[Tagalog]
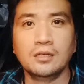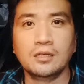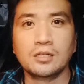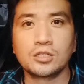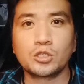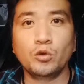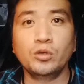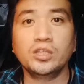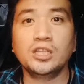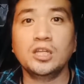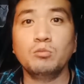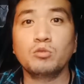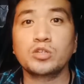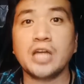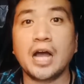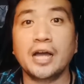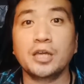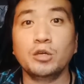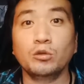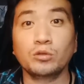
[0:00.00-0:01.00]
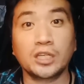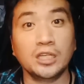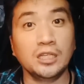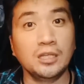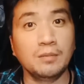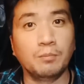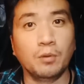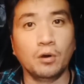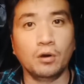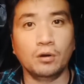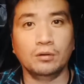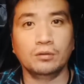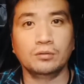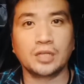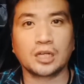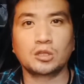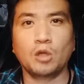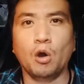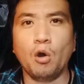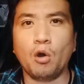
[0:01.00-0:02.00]
so hindi mo siya ngayon kinibo,
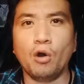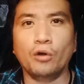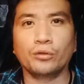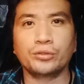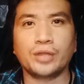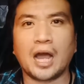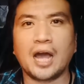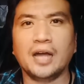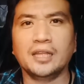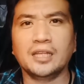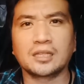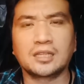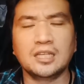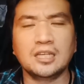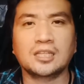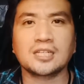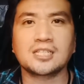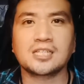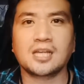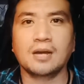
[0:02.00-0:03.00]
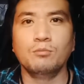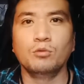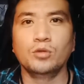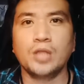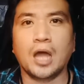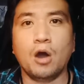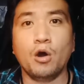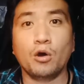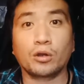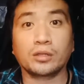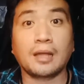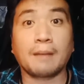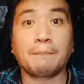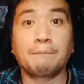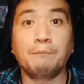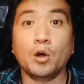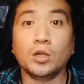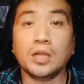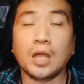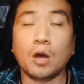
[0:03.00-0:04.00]
nag-no-contact ka, nag-detach ka muna, or
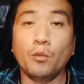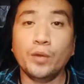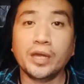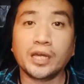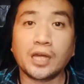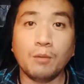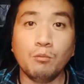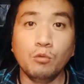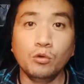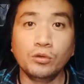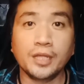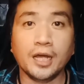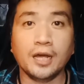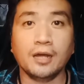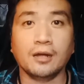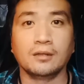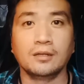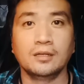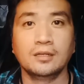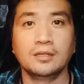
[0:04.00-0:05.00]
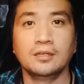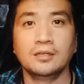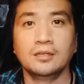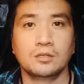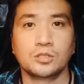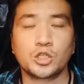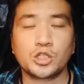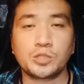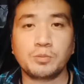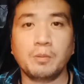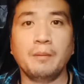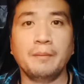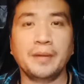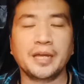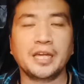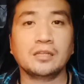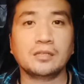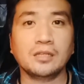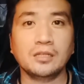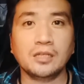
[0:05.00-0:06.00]
nag-fall away ka muna. So sa
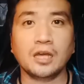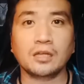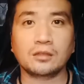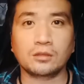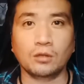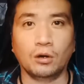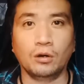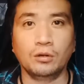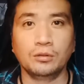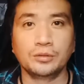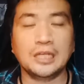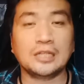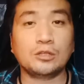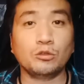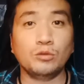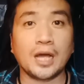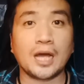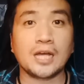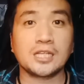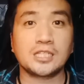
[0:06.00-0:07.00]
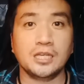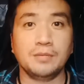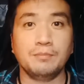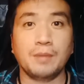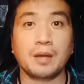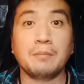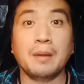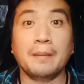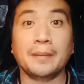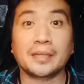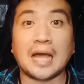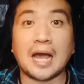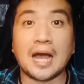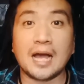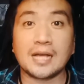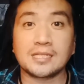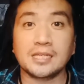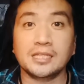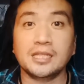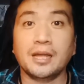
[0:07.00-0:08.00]
pamagitan na ito, dito na kasi
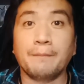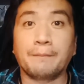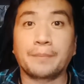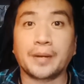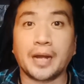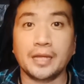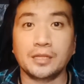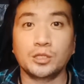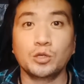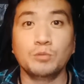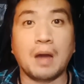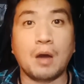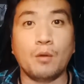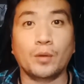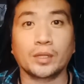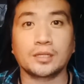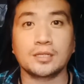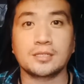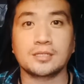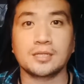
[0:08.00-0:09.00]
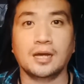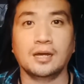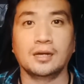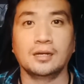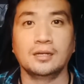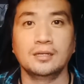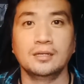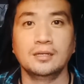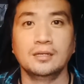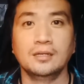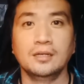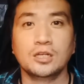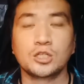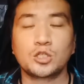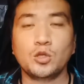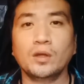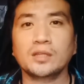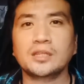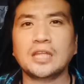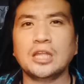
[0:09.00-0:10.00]
magmamataasan ng pride yung bawat isa.
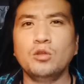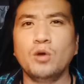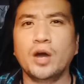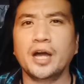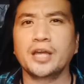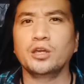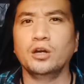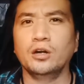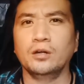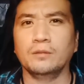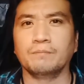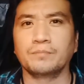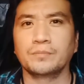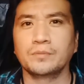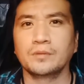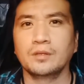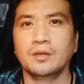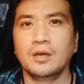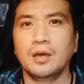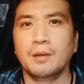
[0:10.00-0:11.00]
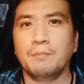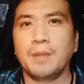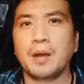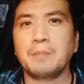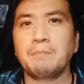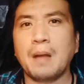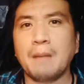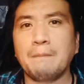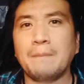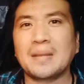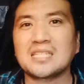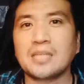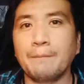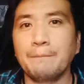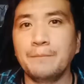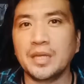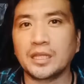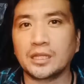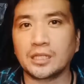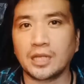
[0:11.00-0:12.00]
So ang tanong ngayon,
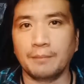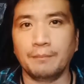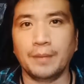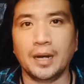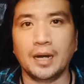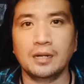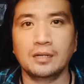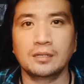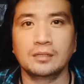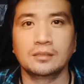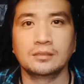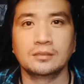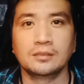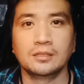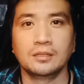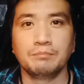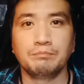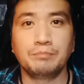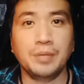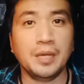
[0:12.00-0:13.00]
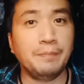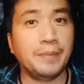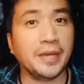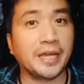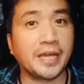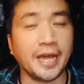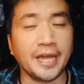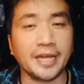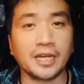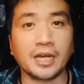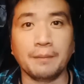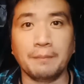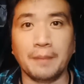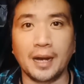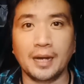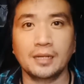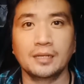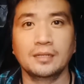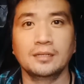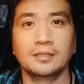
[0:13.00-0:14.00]
magpapasubmit ka ba? Bibigay ka
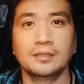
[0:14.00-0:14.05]
ba?